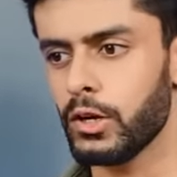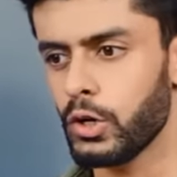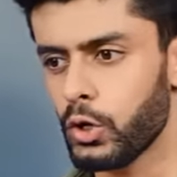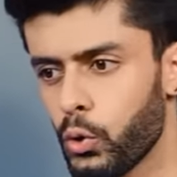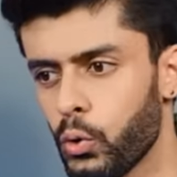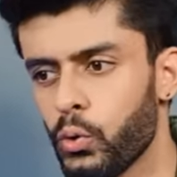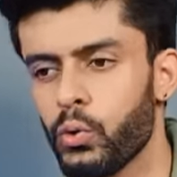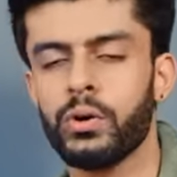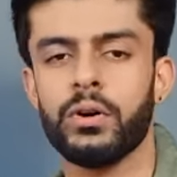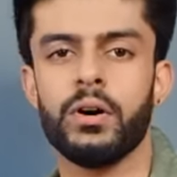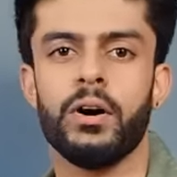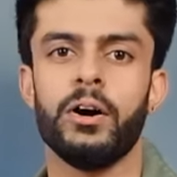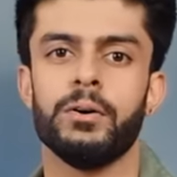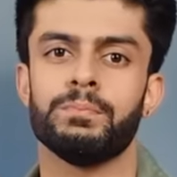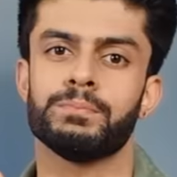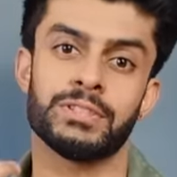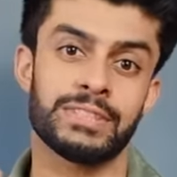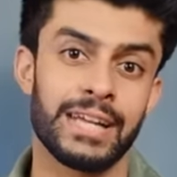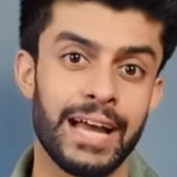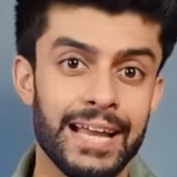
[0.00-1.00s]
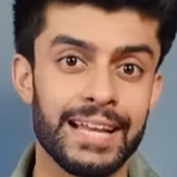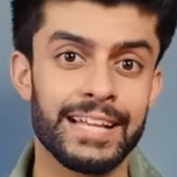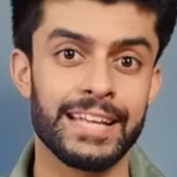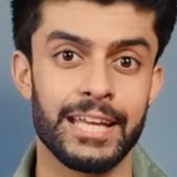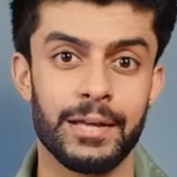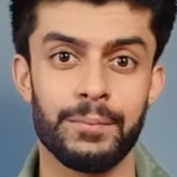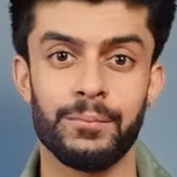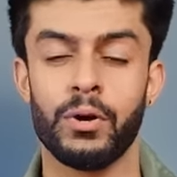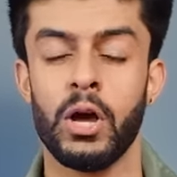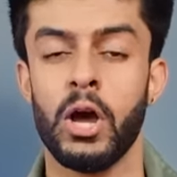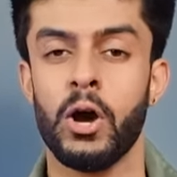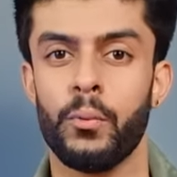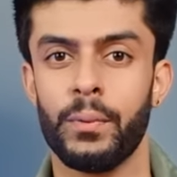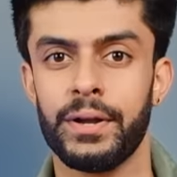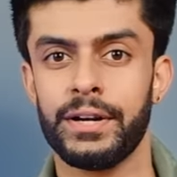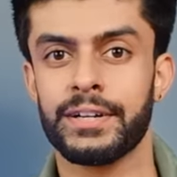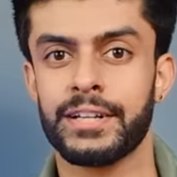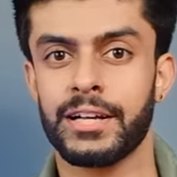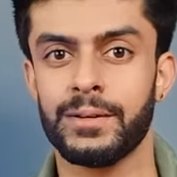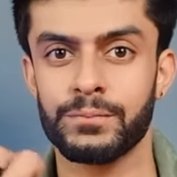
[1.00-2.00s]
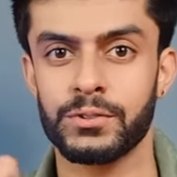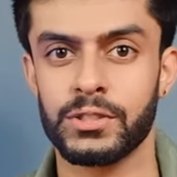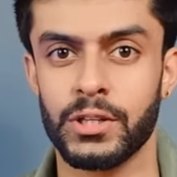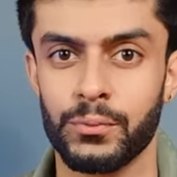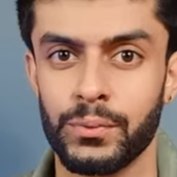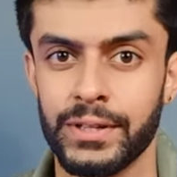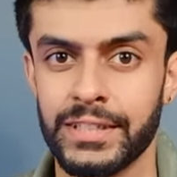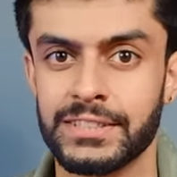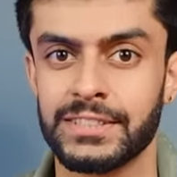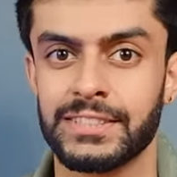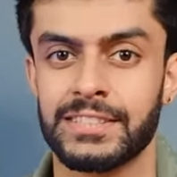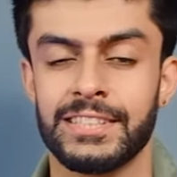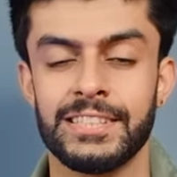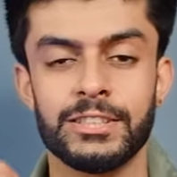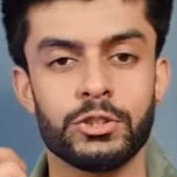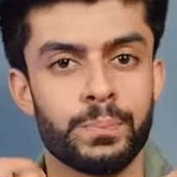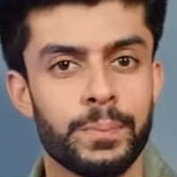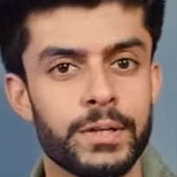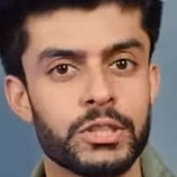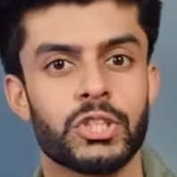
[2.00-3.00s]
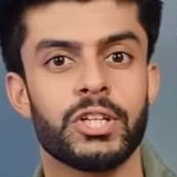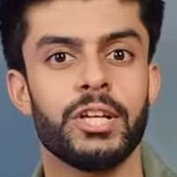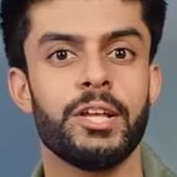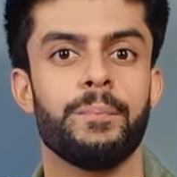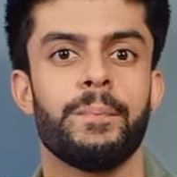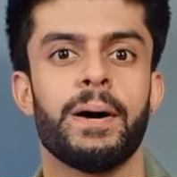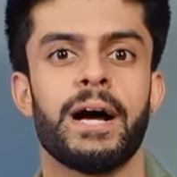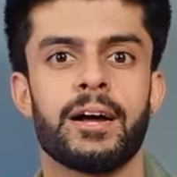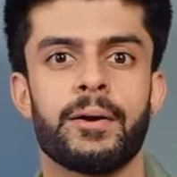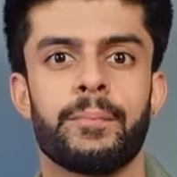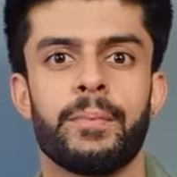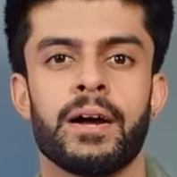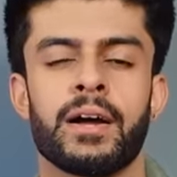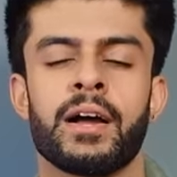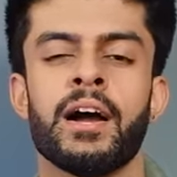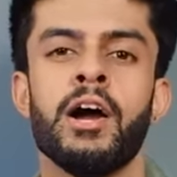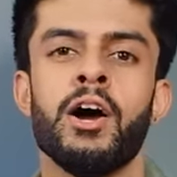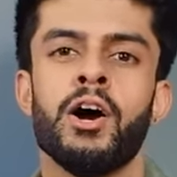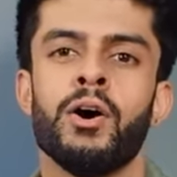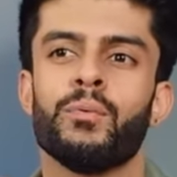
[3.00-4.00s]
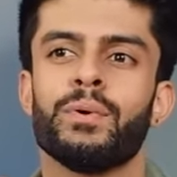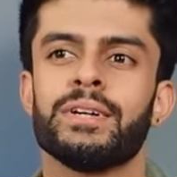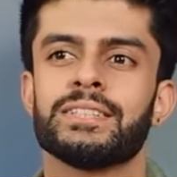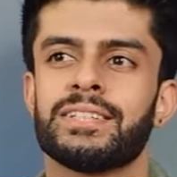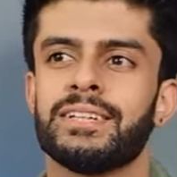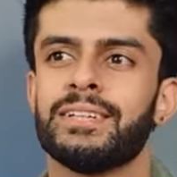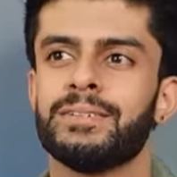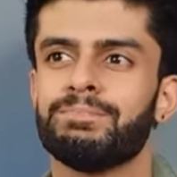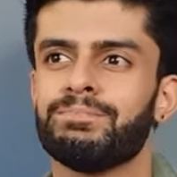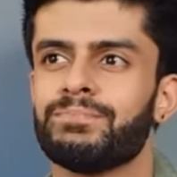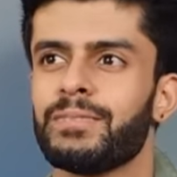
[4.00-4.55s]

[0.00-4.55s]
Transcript: लो स्टाइल गेम वेन इट कम्स डाउन टू एक्सेसरी स्पेशली बैक पैक वो ऐसे